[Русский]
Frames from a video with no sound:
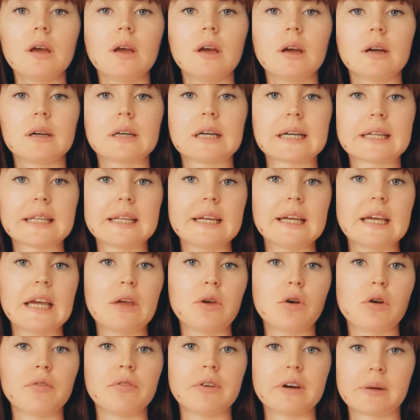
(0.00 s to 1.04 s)
Когда я
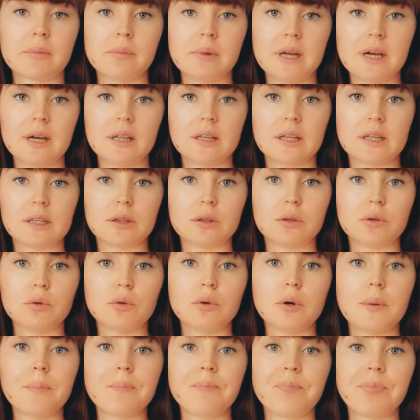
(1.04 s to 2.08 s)
ее оформляла,
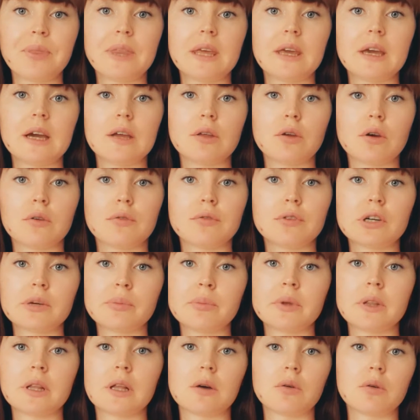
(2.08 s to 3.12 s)
то я ее
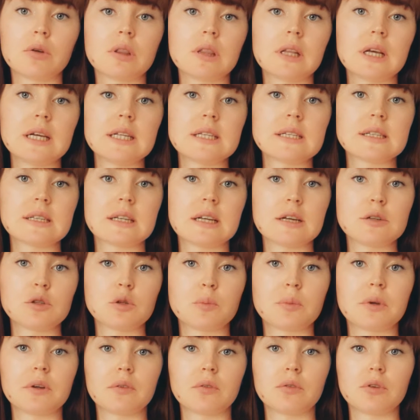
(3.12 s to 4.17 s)
оформила онлайн
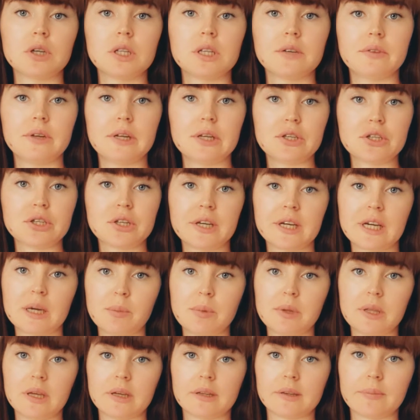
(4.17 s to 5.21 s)
сразу при входе в личный
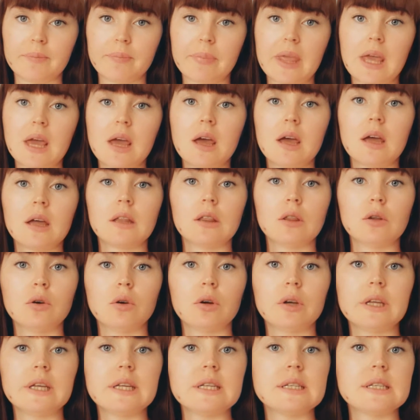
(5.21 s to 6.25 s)
кабинет.
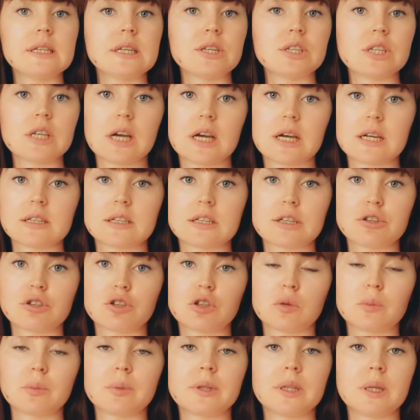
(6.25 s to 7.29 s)
Но и сейчас,
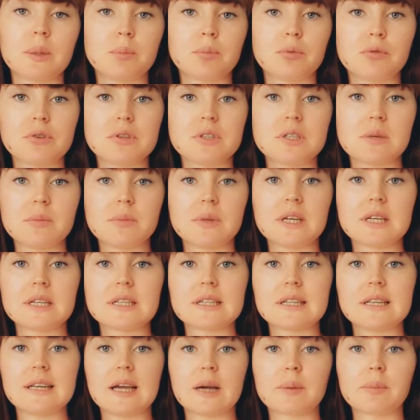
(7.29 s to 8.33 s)
чтобы, допустим,
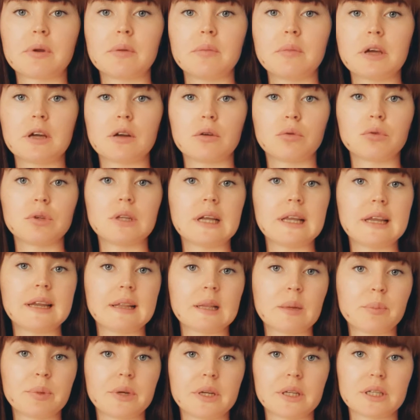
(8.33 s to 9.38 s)
если я, к примеру,
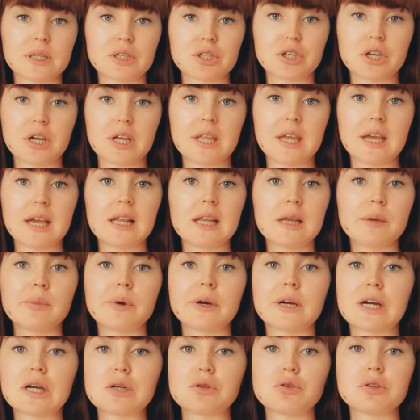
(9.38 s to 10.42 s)
удалила приложение,
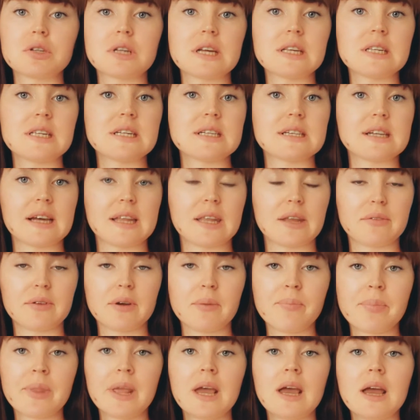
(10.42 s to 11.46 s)
либо хочу зайти
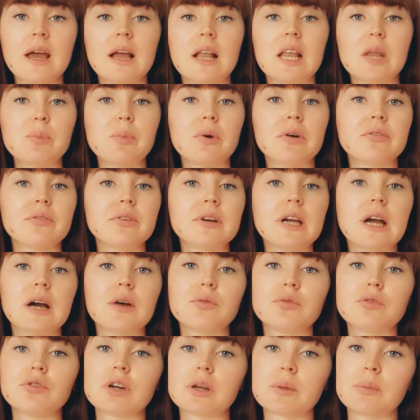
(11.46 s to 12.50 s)
заново, либо вы
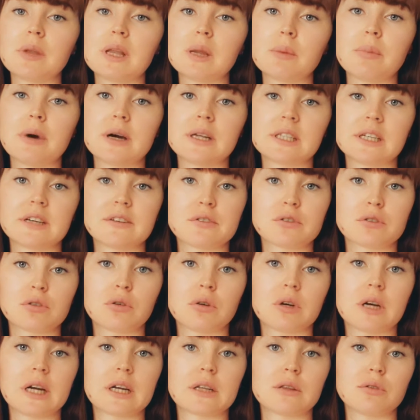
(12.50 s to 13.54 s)
оформили
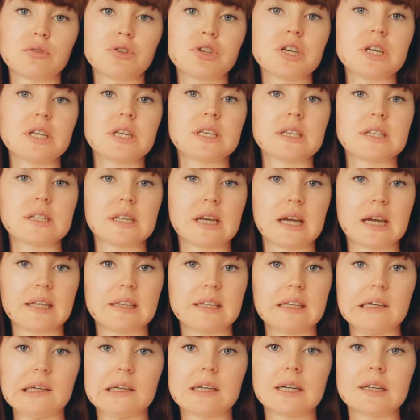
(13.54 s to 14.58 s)
банковскую карту через
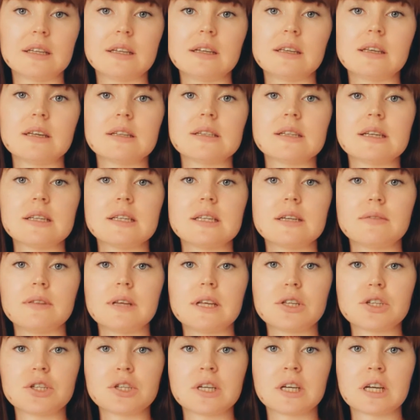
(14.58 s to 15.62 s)
сайт и хотите зайти в
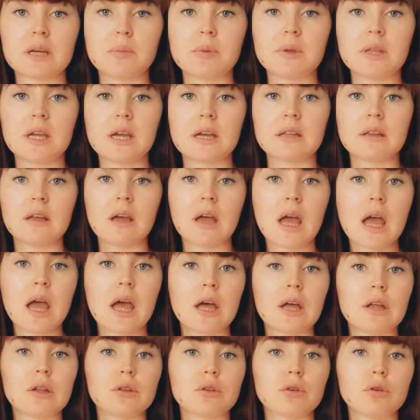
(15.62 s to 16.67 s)
личный кабинет,
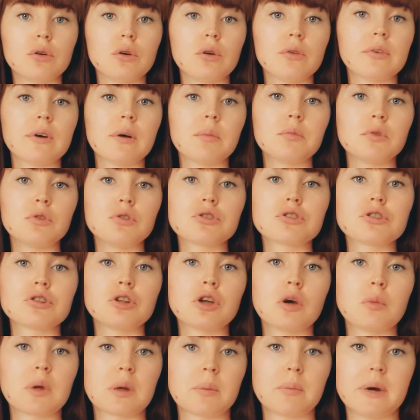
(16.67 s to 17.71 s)
то вам нужен
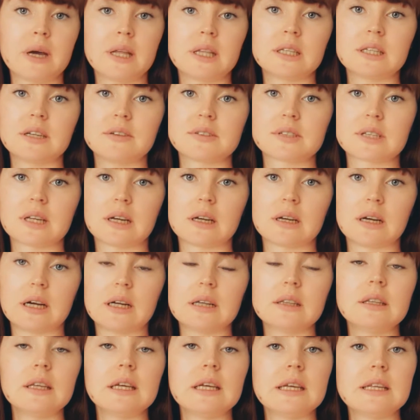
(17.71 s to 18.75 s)
номер банковской
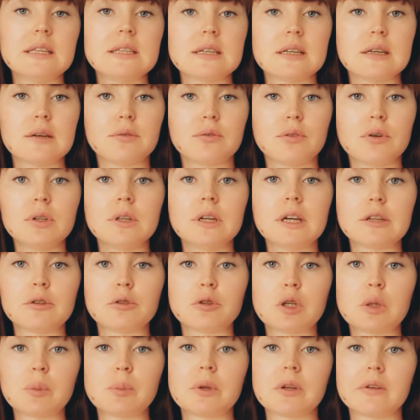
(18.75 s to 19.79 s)
карты и телефон,
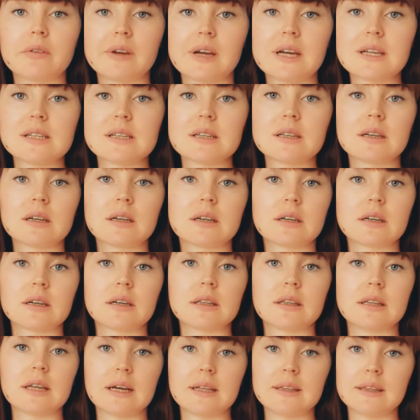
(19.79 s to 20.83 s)
который привязан к
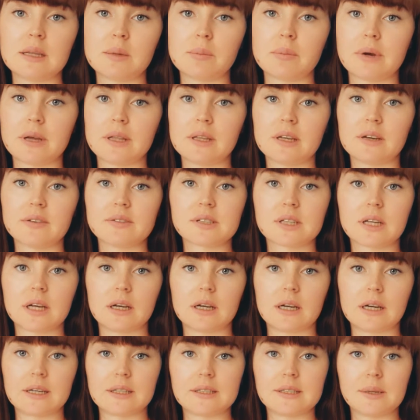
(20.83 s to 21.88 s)
данной банковской
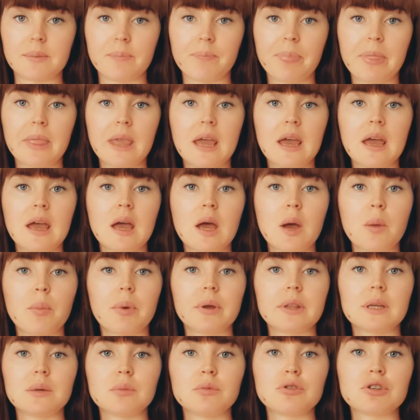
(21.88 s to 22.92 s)
карте.
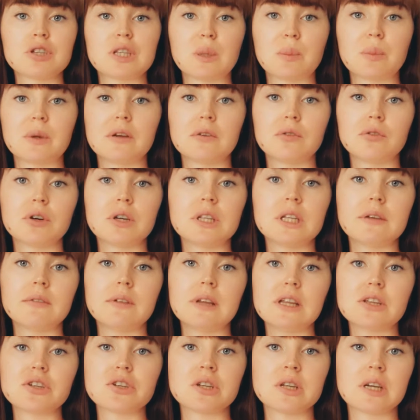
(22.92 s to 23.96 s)
Потому что при входе в
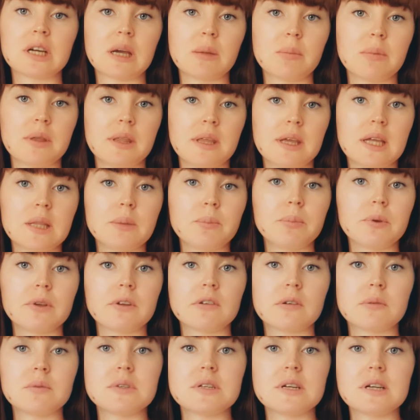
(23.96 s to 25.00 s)
личный кабинет
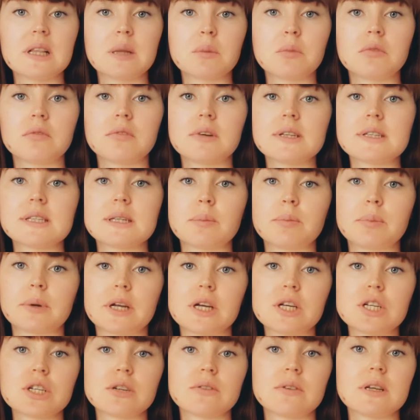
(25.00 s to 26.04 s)
первым делом у вас
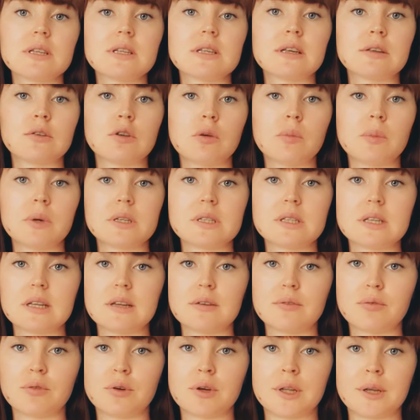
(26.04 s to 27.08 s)
запрашивается номер
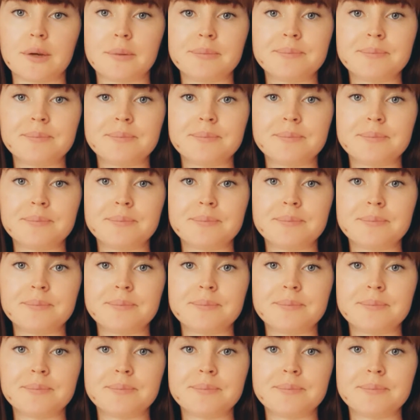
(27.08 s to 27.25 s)
телефона.